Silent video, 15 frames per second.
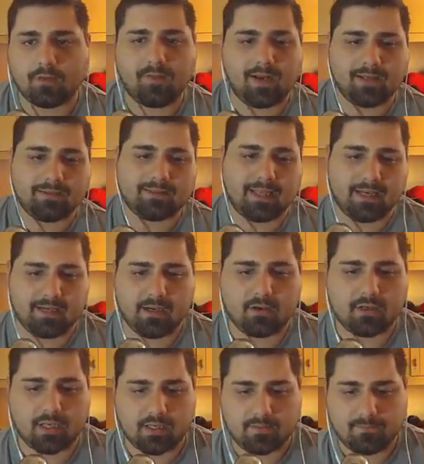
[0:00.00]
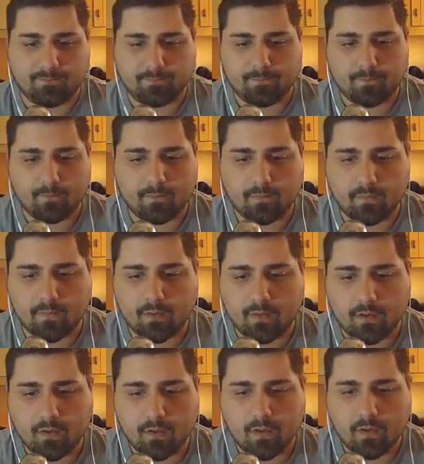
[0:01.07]
Trova l'antenna, ok. security
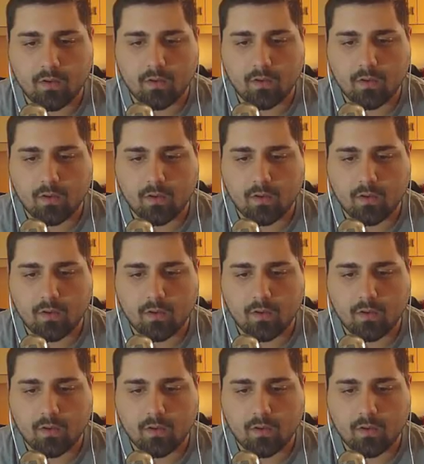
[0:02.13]
impressionante.